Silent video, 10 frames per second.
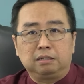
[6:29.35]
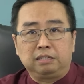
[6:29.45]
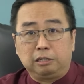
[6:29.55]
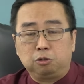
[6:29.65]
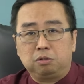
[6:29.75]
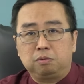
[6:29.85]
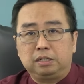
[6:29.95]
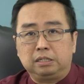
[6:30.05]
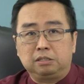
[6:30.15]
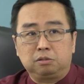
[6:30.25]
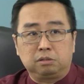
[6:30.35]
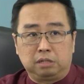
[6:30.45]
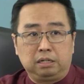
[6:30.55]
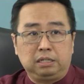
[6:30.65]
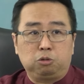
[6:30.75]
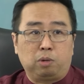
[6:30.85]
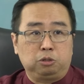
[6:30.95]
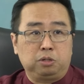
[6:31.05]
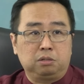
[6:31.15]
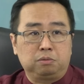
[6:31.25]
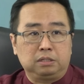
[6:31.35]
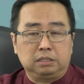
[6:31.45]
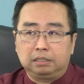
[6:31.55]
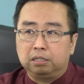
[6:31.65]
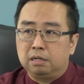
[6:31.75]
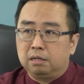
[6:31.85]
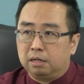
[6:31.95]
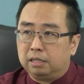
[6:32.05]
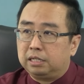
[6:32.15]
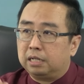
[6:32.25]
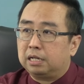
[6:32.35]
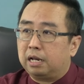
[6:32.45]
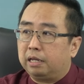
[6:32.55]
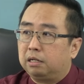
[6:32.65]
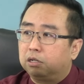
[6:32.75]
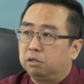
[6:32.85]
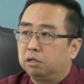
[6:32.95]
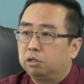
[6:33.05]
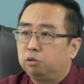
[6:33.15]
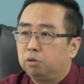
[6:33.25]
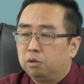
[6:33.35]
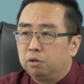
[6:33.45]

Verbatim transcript: 很严重的问题就是人力短缺的问题，而接下来可能。